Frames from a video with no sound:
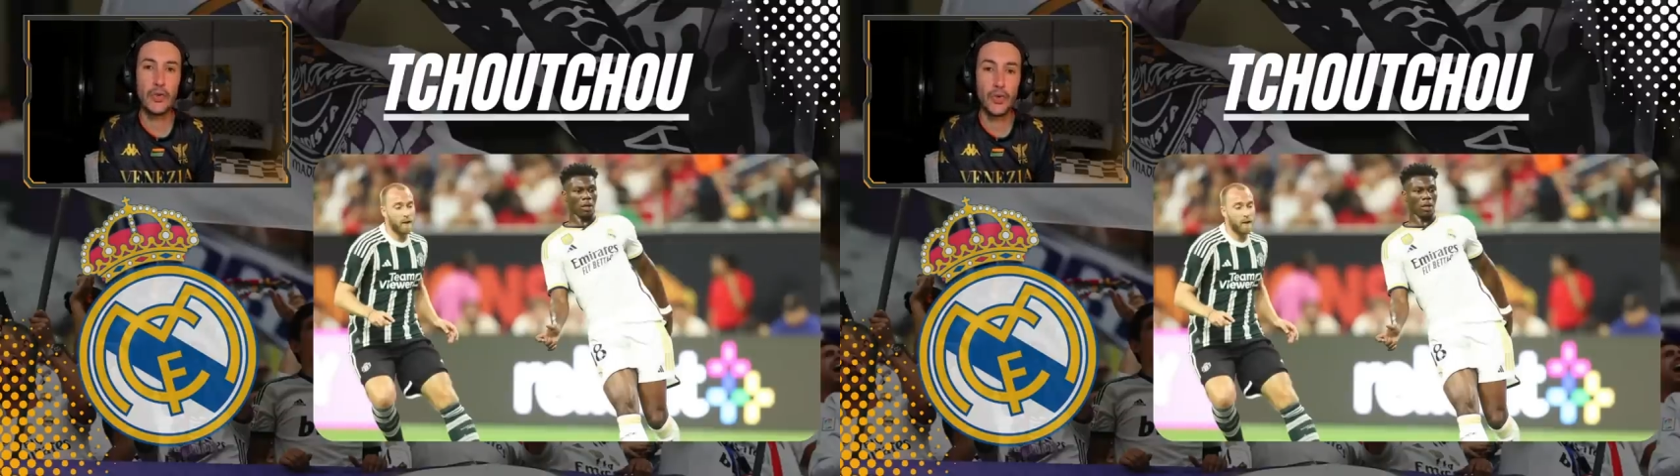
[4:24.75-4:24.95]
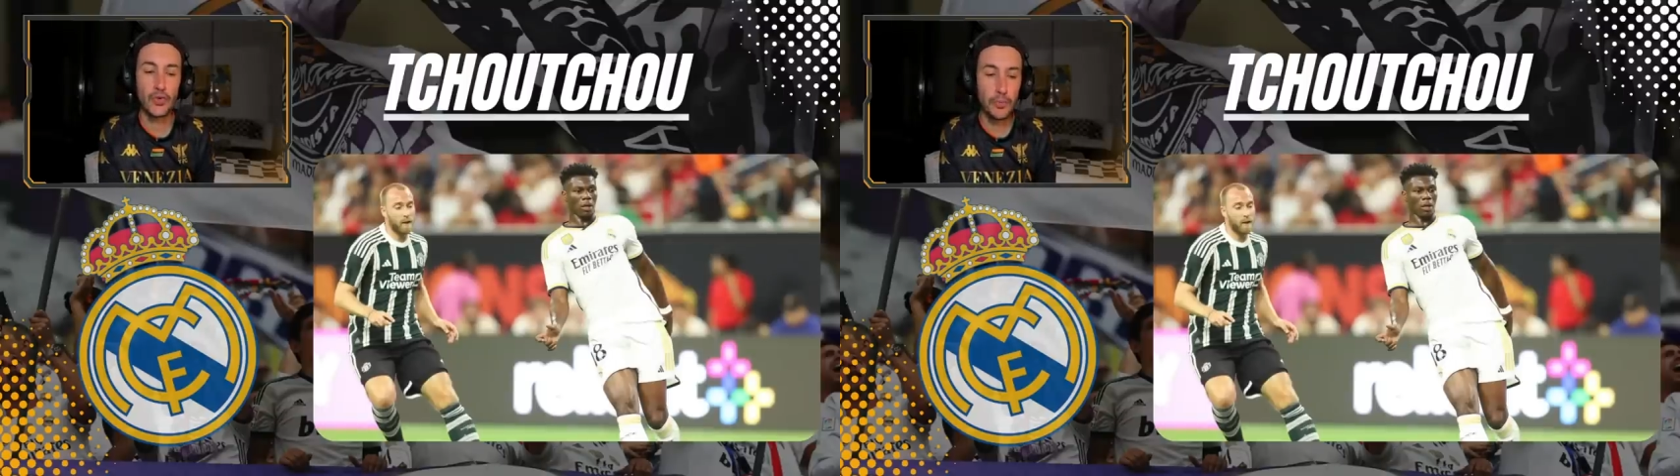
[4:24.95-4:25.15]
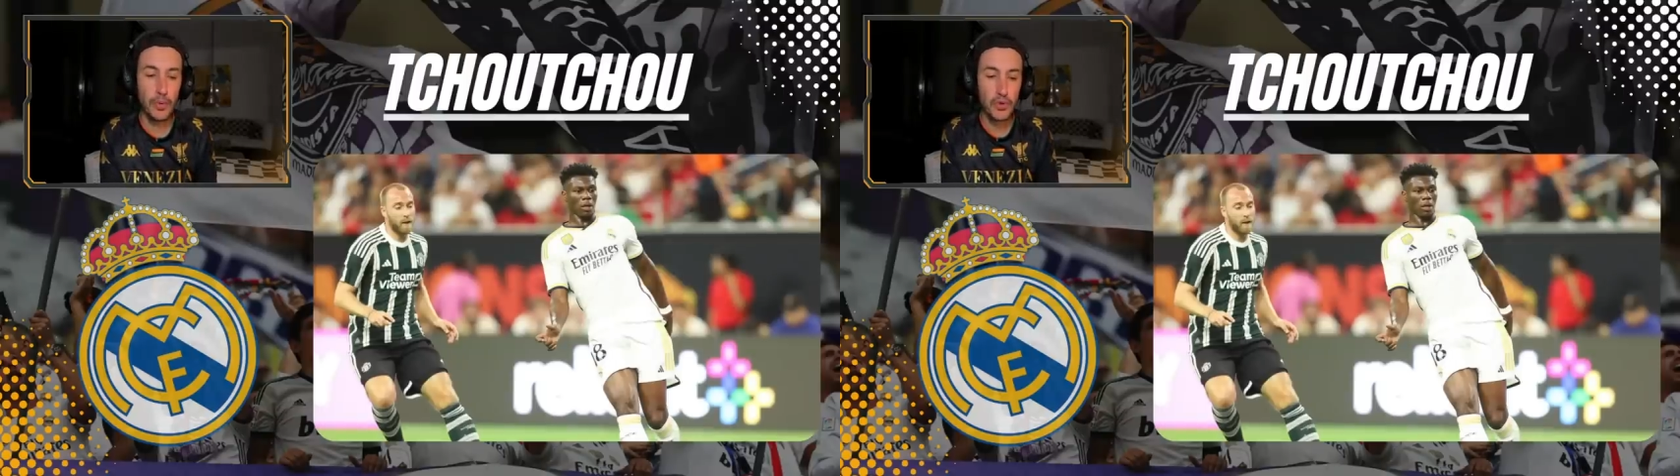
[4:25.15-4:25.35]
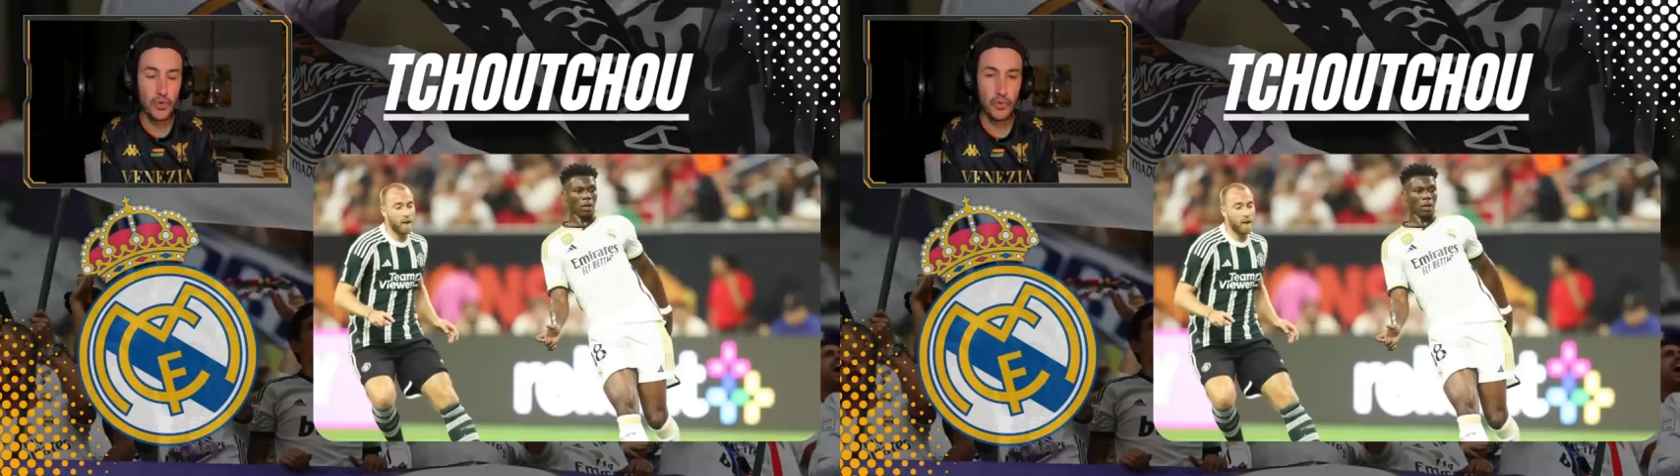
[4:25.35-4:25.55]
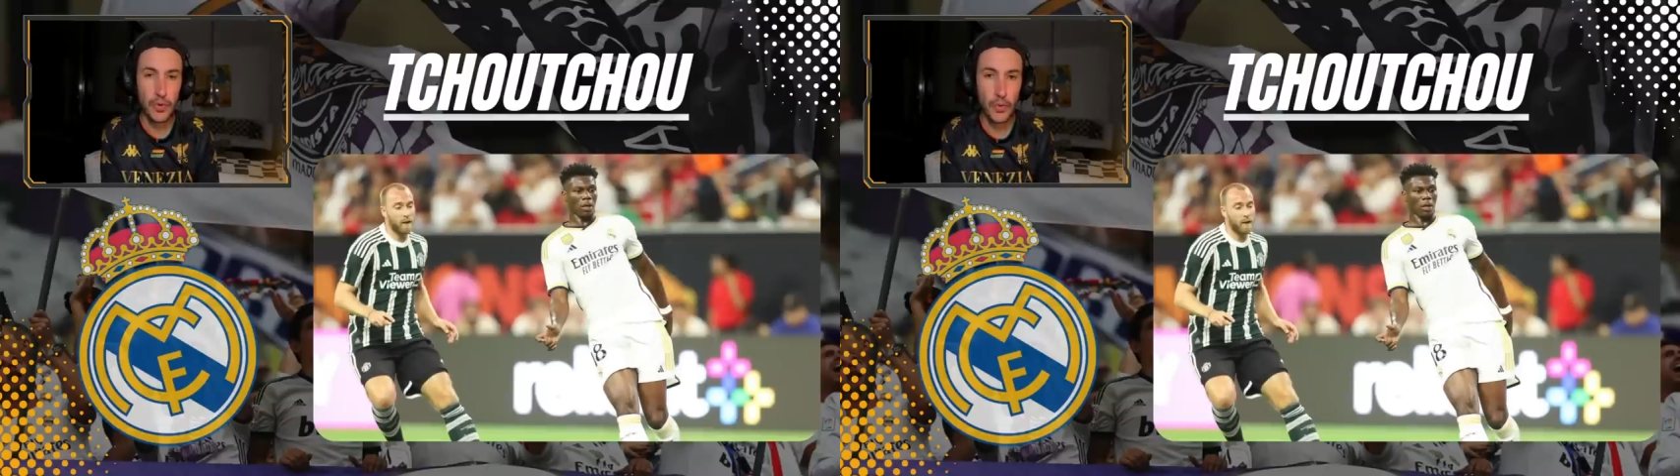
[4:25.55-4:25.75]
dans ce poste de
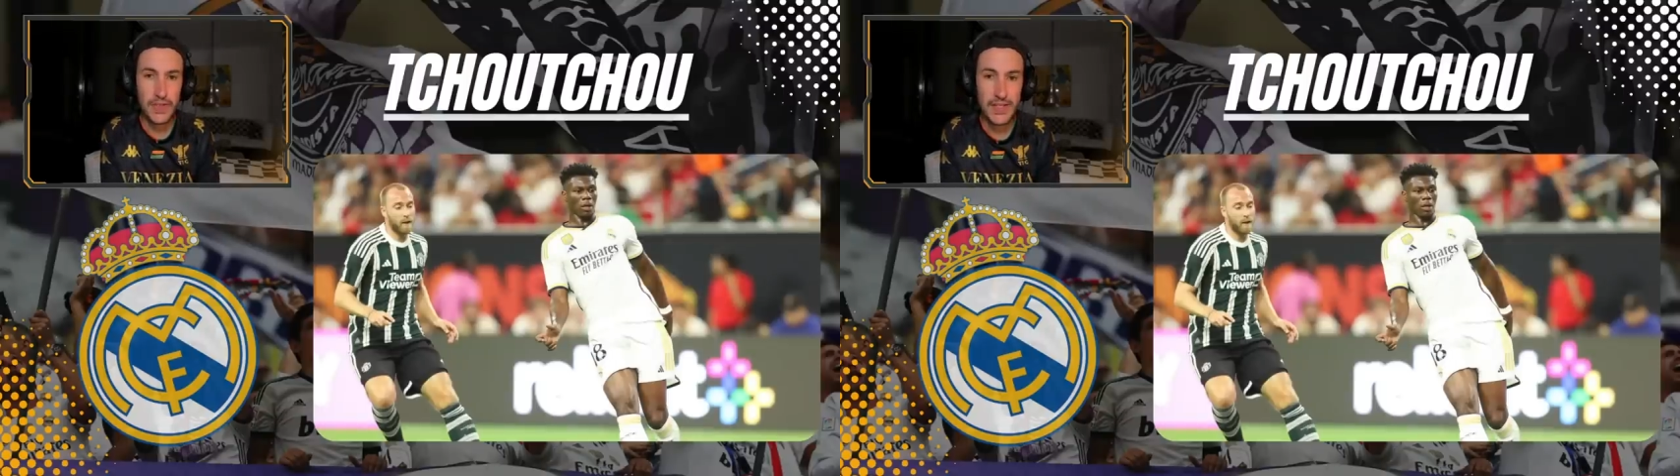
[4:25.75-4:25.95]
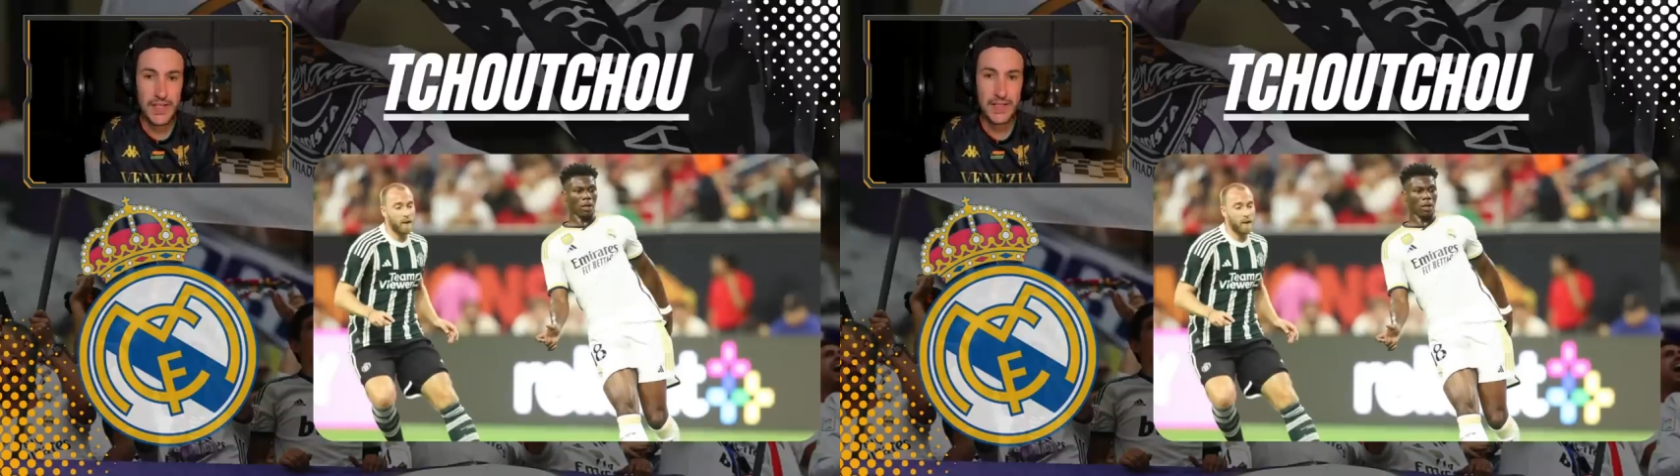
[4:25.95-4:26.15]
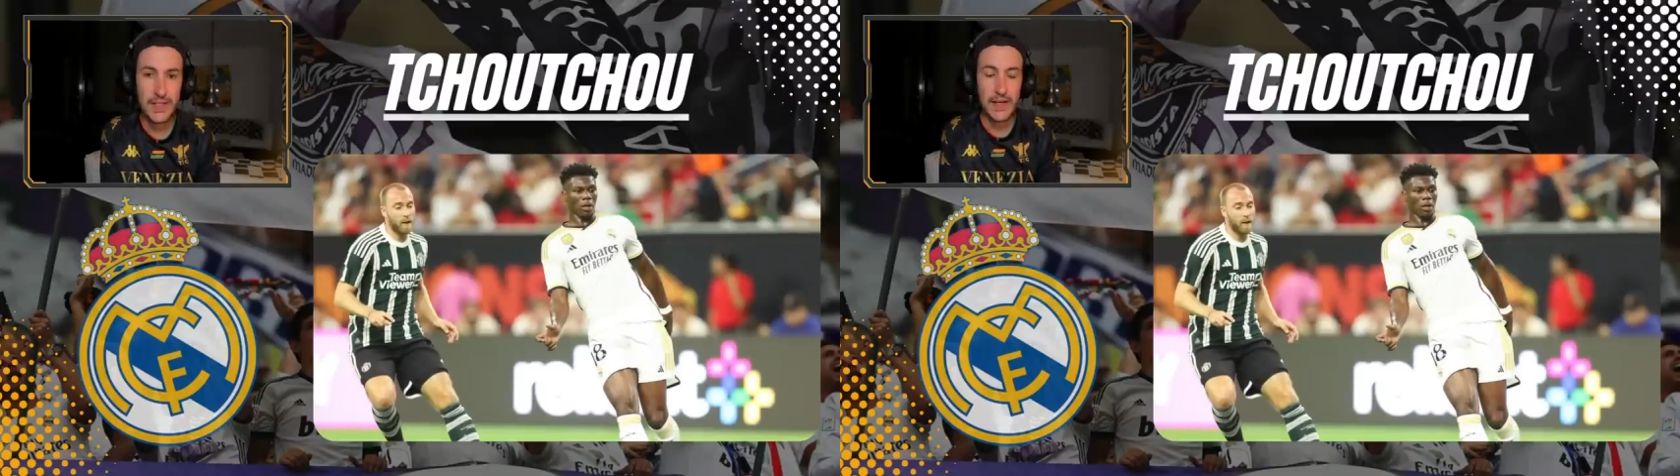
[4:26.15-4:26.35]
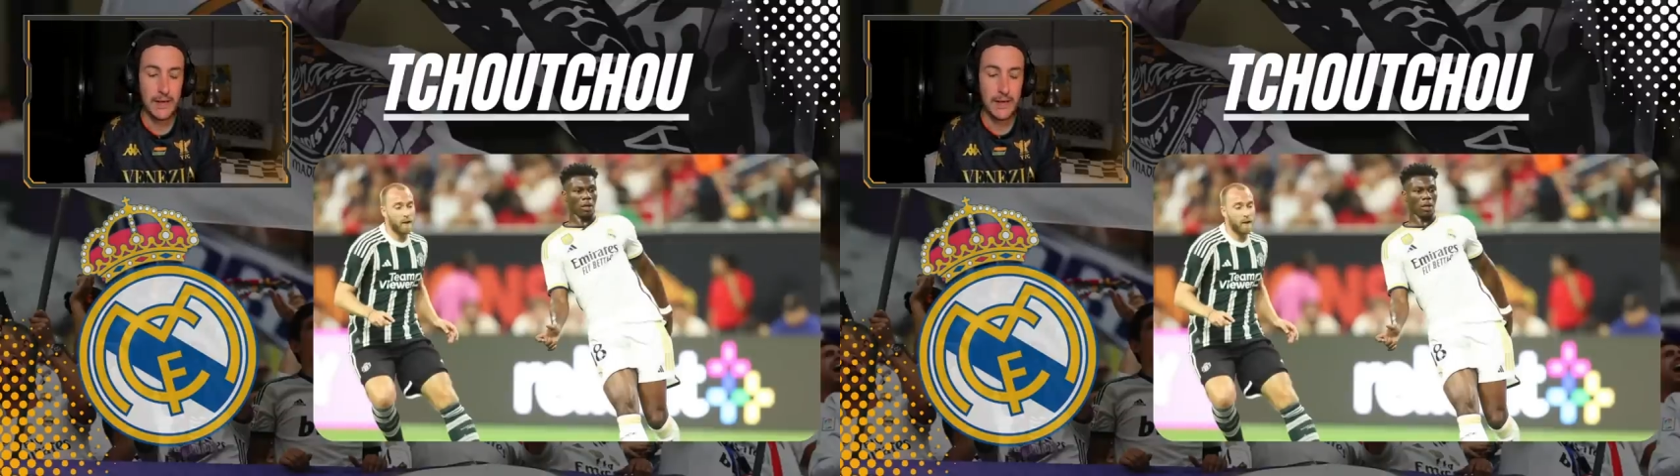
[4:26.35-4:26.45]
numéro 6.